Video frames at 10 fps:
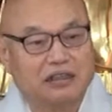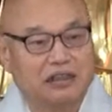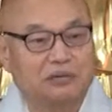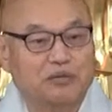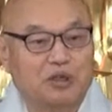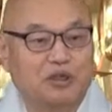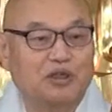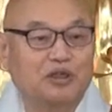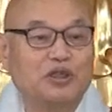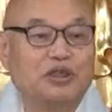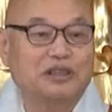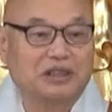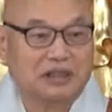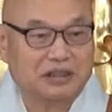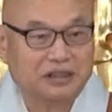그러므로
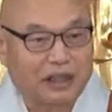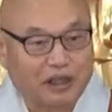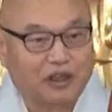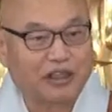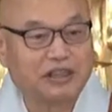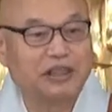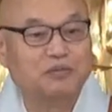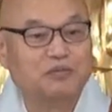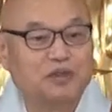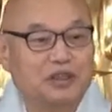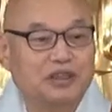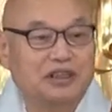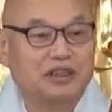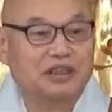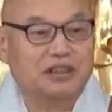그대로가 참
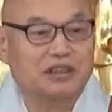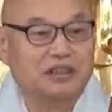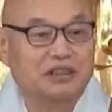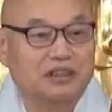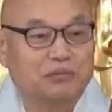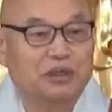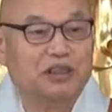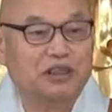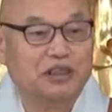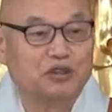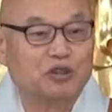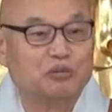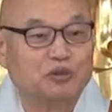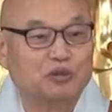어, 먹는 것도